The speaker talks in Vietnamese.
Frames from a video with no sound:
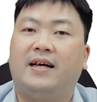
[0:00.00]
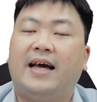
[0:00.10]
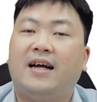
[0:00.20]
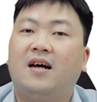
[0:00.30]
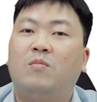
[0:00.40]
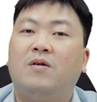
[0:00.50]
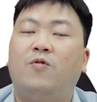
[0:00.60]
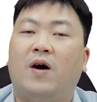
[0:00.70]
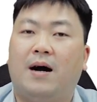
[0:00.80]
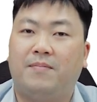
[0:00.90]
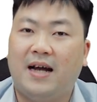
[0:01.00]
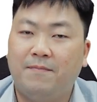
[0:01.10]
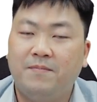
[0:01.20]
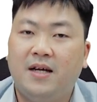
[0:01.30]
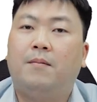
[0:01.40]
thì nghe nó không có phù hợp
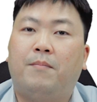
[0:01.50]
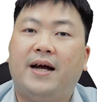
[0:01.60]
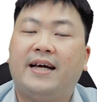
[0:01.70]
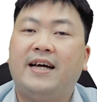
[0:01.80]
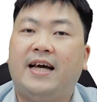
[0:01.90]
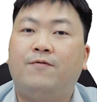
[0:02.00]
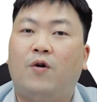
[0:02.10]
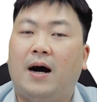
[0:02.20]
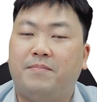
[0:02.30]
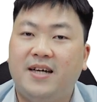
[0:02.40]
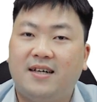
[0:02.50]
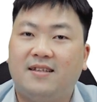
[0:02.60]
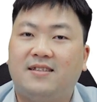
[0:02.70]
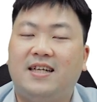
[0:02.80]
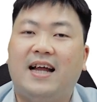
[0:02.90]
lắm mà ở đây cái nghĩa phù hợp nhất
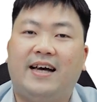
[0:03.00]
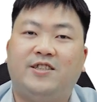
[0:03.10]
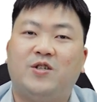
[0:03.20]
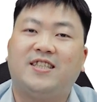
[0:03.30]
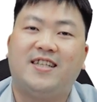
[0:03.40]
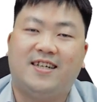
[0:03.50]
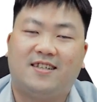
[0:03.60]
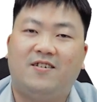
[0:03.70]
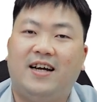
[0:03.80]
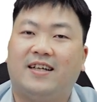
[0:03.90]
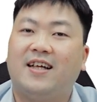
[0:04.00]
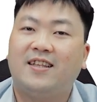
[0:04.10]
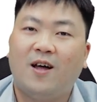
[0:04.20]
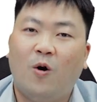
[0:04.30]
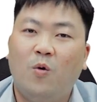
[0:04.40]
chính là interested có nghĩa là thích
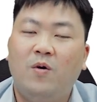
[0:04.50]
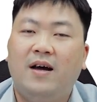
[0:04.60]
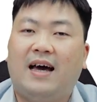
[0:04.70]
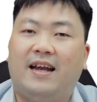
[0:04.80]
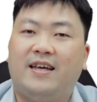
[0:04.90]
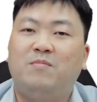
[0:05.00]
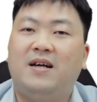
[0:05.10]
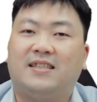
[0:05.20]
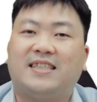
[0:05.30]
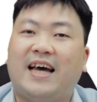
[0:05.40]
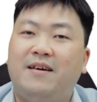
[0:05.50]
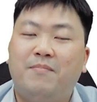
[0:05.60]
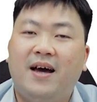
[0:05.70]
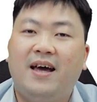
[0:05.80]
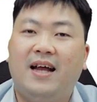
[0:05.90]
thú hay là giống như là say
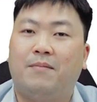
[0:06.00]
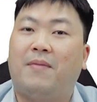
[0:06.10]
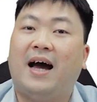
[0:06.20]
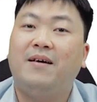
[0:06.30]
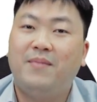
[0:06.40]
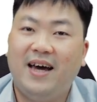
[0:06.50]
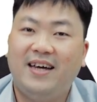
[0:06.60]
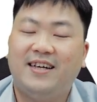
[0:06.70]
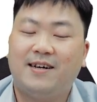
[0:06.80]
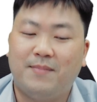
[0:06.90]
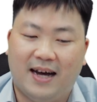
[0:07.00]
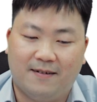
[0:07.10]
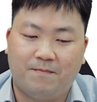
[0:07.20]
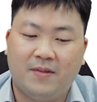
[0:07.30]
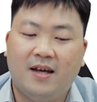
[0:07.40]
mê hay là mãi mê nha các
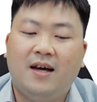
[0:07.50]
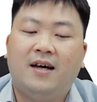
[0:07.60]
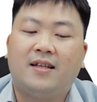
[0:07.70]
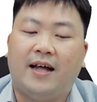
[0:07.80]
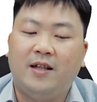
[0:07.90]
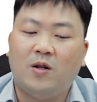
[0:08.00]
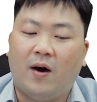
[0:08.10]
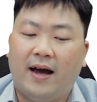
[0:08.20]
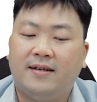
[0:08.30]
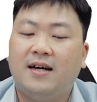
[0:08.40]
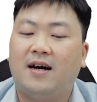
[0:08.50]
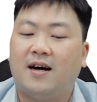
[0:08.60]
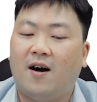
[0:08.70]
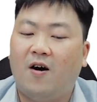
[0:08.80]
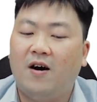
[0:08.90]
bạn thỉnh thoảng rất là
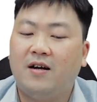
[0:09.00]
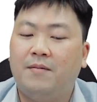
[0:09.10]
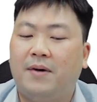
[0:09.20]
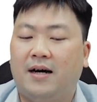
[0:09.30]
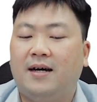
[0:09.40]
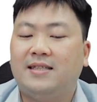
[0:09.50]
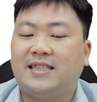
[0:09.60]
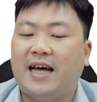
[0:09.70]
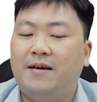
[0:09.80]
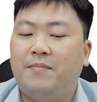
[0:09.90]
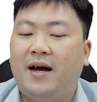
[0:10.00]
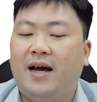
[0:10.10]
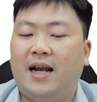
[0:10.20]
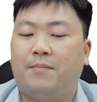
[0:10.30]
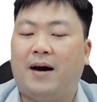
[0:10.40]
khó để mà say mê
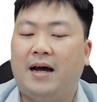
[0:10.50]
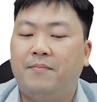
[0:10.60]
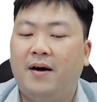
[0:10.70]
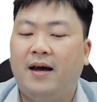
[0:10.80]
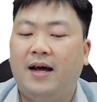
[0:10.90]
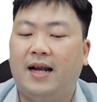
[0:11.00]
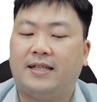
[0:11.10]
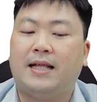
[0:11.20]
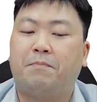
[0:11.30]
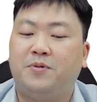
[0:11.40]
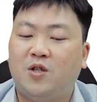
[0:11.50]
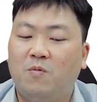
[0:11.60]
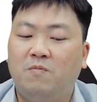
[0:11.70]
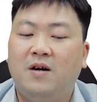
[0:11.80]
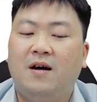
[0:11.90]
hay là mãi mê hay là tập
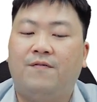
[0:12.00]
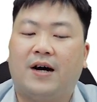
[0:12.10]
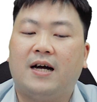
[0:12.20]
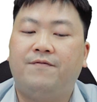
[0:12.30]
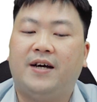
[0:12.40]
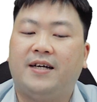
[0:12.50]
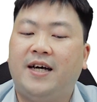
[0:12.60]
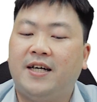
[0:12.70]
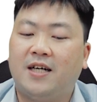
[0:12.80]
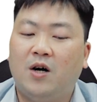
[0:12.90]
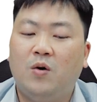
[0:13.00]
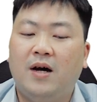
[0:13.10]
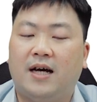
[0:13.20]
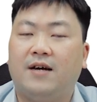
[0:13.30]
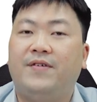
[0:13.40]
trung vào cái việc nghiên cứu
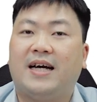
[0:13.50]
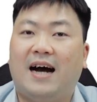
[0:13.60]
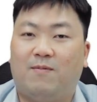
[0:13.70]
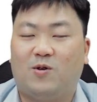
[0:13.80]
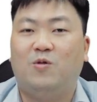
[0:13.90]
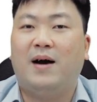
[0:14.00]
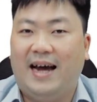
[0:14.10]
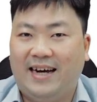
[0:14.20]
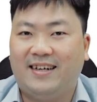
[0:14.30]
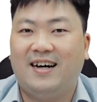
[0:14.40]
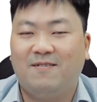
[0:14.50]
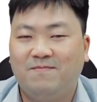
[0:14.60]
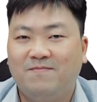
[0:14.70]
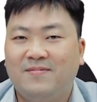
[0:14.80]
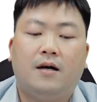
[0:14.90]
hay là cái việc học của bạn đúng không